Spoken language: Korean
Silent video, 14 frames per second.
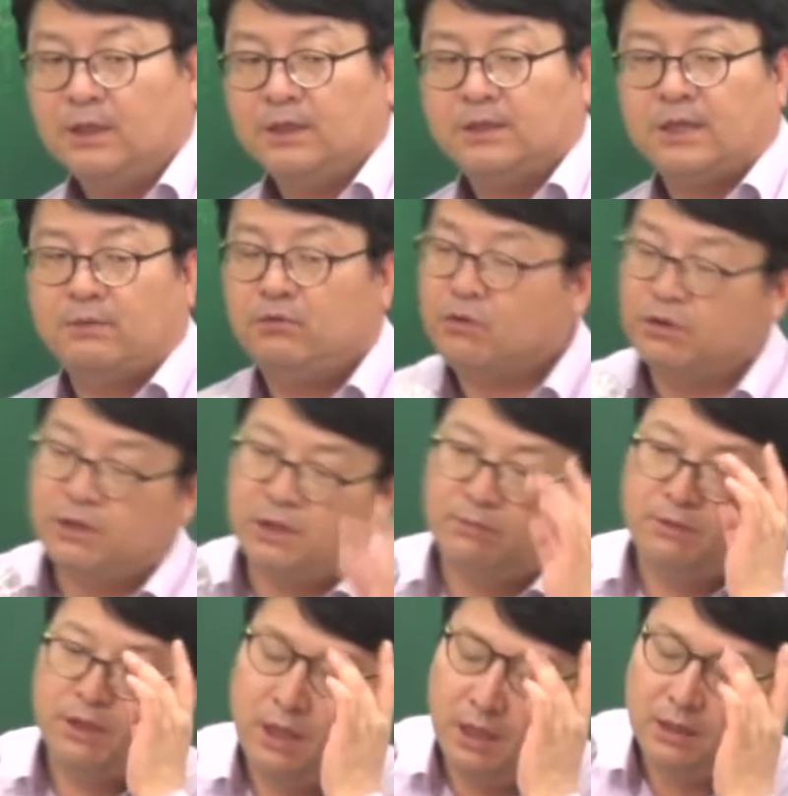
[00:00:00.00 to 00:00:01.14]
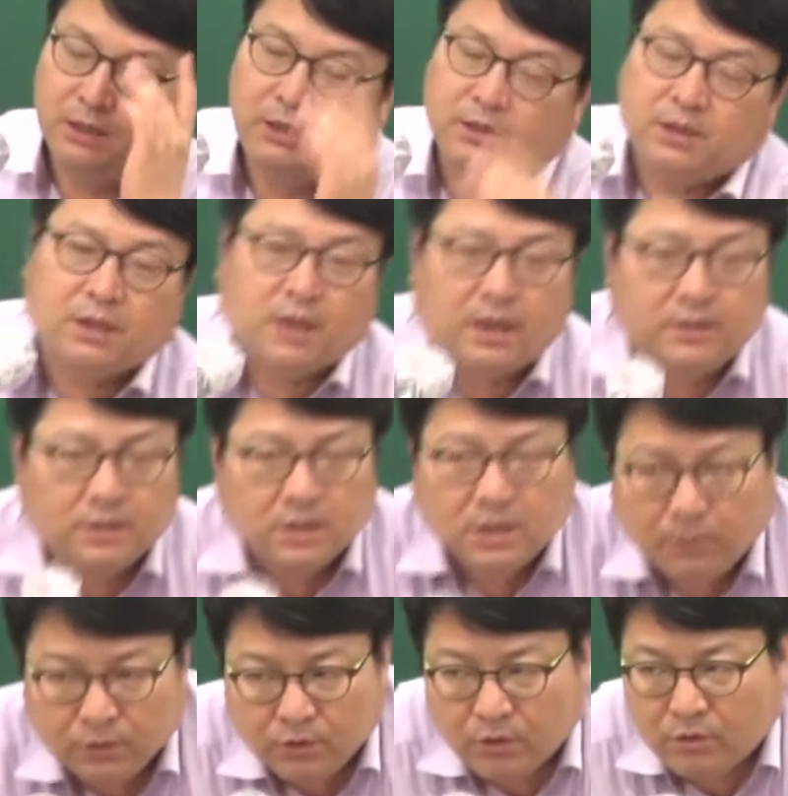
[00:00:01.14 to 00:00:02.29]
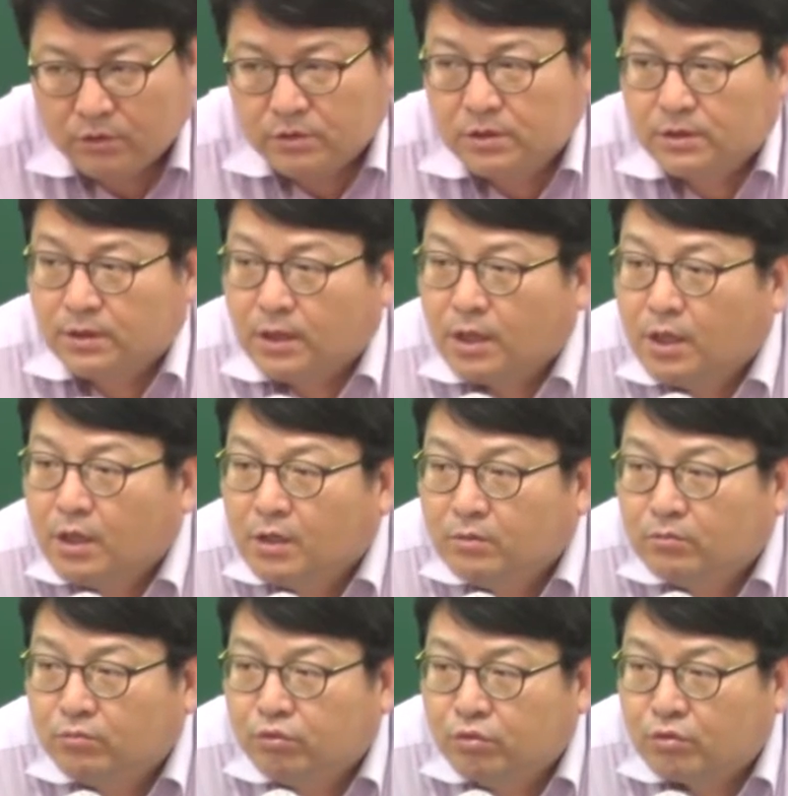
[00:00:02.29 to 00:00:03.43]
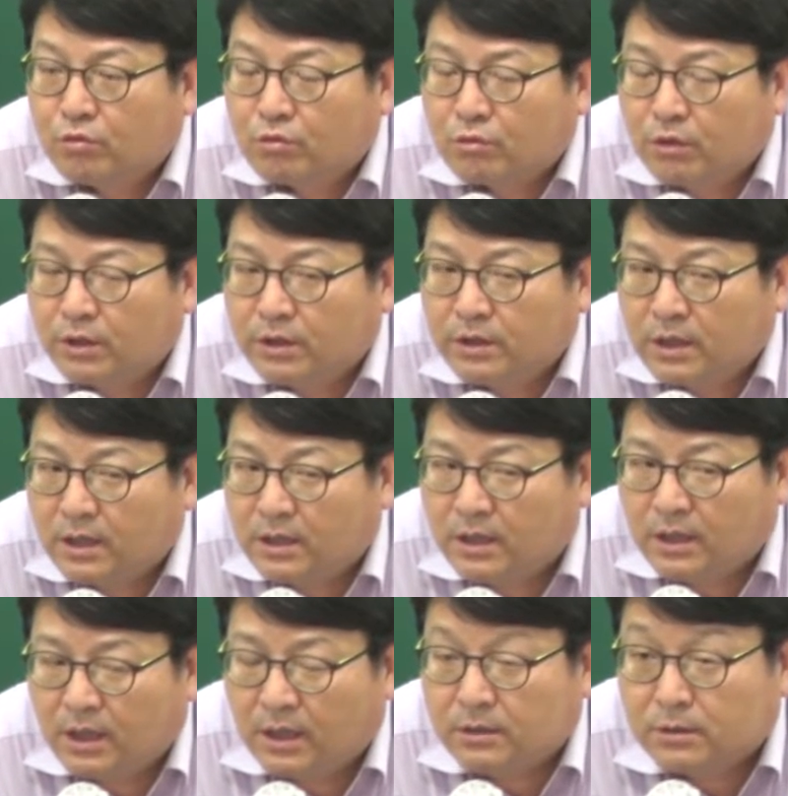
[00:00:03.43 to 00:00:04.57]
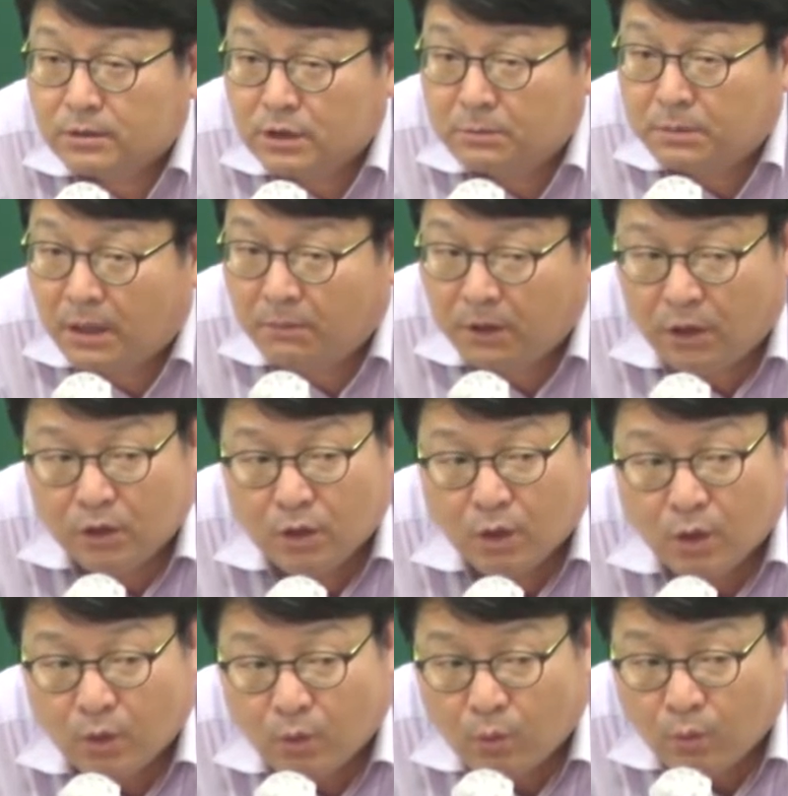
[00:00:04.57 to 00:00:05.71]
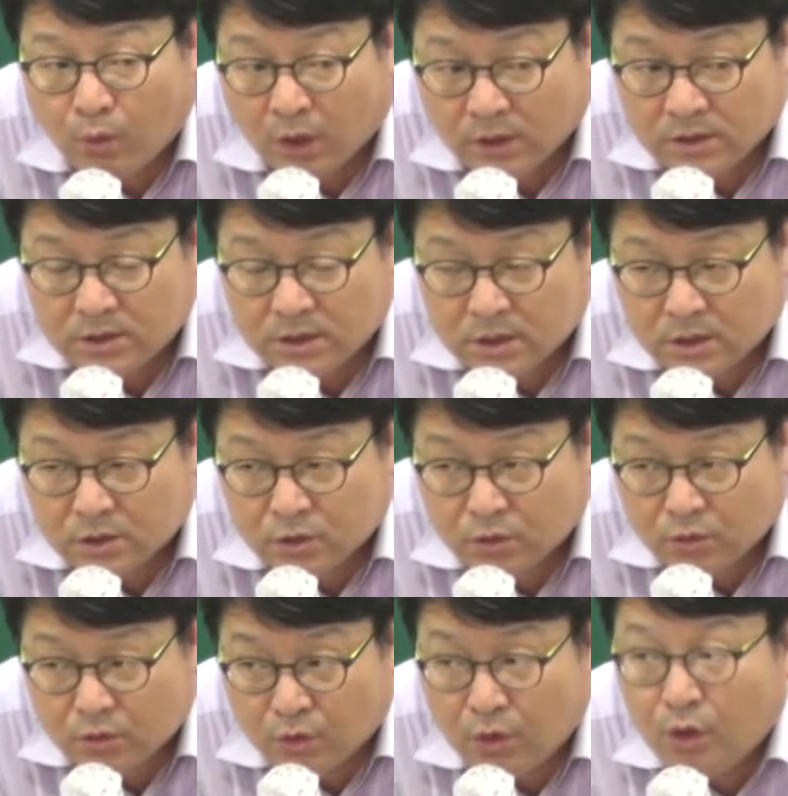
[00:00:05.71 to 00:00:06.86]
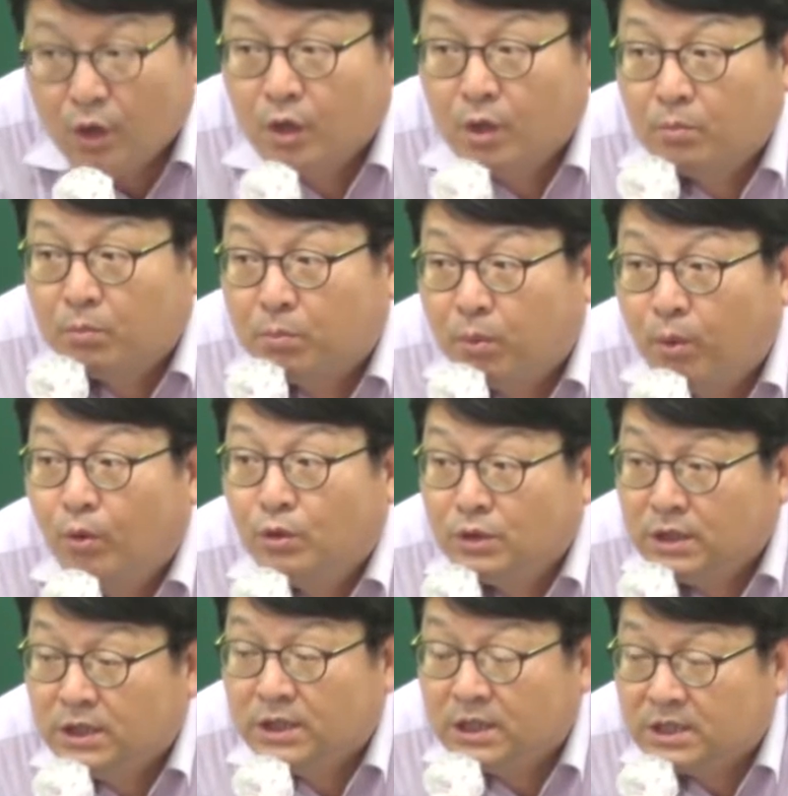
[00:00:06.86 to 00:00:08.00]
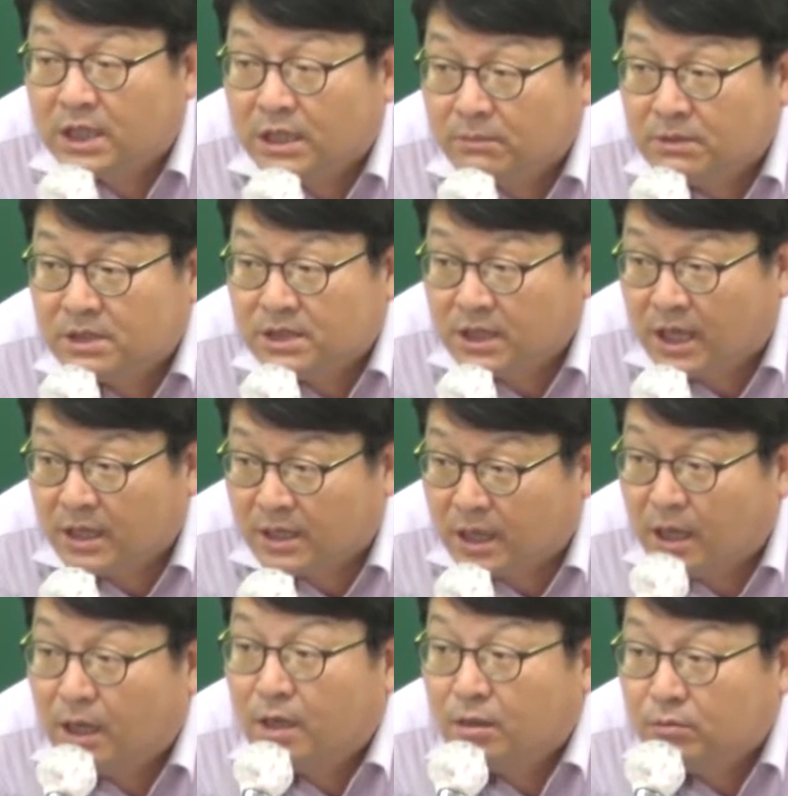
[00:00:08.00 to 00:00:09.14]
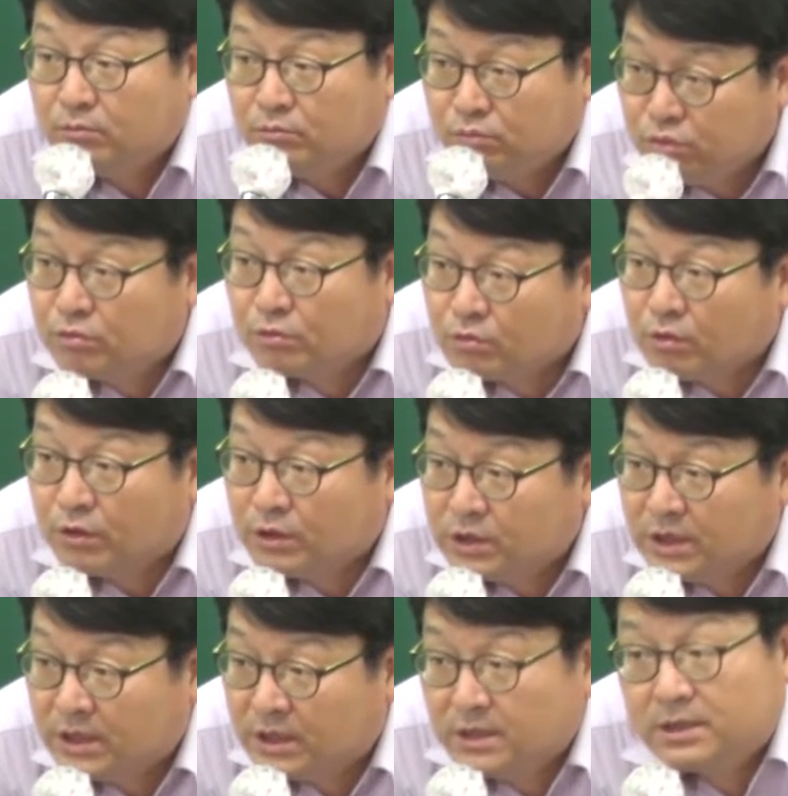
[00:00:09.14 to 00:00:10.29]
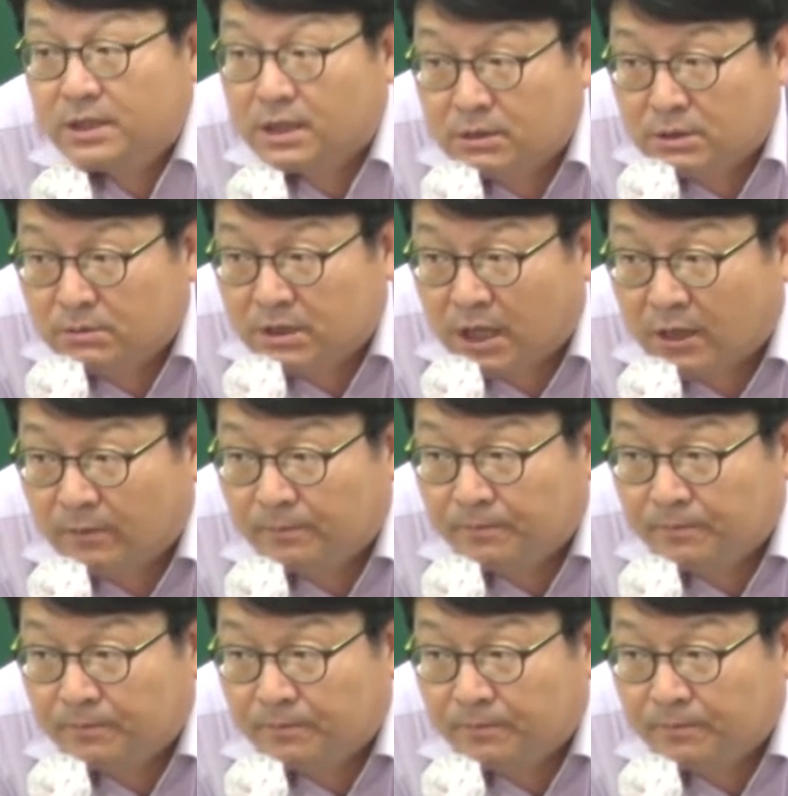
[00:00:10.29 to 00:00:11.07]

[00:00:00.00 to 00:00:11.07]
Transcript: 자, 무권 대리입니다. 일단 가장 기본적인 것은 무권 대리가 성립하면 원칙적으로 본인이 책임지는 게 아니라 무권 대리인이 책임집니다.